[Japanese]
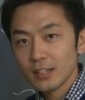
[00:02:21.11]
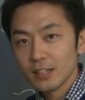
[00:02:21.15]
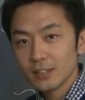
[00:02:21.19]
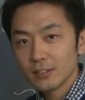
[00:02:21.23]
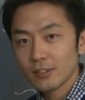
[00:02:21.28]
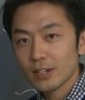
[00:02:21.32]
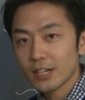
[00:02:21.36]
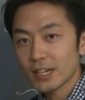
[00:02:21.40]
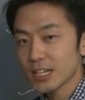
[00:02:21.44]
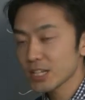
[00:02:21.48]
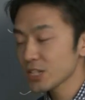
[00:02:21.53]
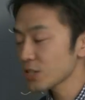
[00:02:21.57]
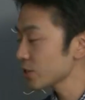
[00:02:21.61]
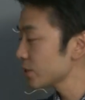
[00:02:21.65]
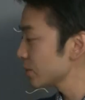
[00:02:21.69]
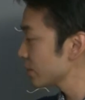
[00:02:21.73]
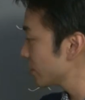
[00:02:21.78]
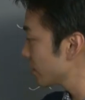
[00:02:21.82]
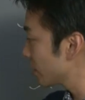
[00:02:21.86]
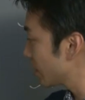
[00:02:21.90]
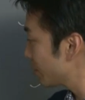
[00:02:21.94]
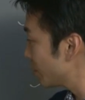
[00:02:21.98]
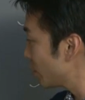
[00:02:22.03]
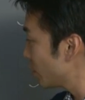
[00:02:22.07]
の話をする
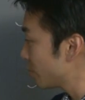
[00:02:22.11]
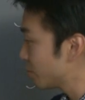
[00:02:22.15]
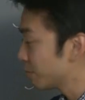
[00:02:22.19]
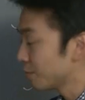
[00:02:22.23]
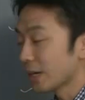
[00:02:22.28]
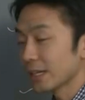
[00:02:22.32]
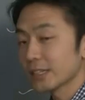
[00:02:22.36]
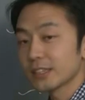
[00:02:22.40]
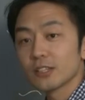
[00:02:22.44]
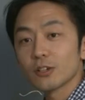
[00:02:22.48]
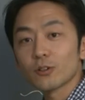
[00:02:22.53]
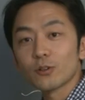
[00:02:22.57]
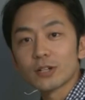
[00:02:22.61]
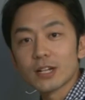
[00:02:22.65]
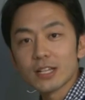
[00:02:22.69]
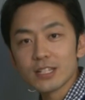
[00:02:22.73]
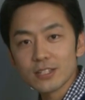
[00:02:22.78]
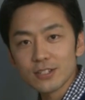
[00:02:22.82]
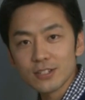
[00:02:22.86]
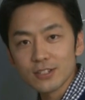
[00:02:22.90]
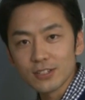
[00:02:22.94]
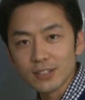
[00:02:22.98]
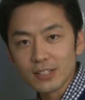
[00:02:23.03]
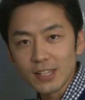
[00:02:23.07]
ときも全く同じ
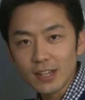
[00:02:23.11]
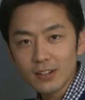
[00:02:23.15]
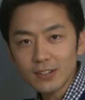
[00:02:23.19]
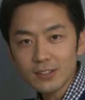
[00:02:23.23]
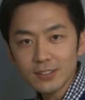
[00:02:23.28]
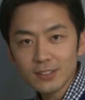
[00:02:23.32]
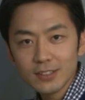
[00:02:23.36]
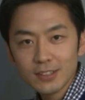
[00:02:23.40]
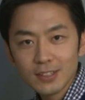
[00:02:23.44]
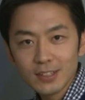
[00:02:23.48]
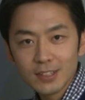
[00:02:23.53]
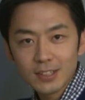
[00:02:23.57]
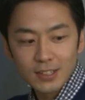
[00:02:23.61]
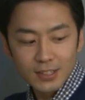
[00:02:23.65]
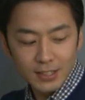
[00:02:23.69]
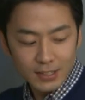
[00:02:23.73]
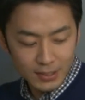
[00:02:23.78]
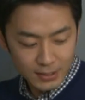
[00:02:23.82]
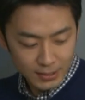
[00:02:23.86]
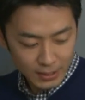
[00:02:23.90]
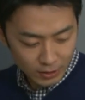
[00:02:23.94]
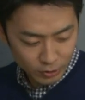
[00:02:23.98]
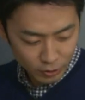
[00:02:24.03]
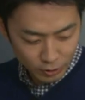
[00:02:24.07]
ルールだよ。
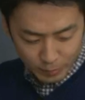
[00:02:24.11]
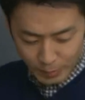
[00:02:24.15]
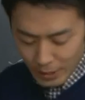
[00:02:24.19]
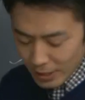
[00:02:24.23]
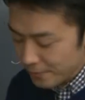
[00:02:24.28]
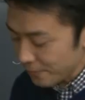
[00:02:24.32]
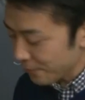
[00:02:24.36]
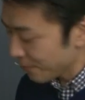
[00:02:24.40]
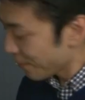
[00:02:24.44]
例えば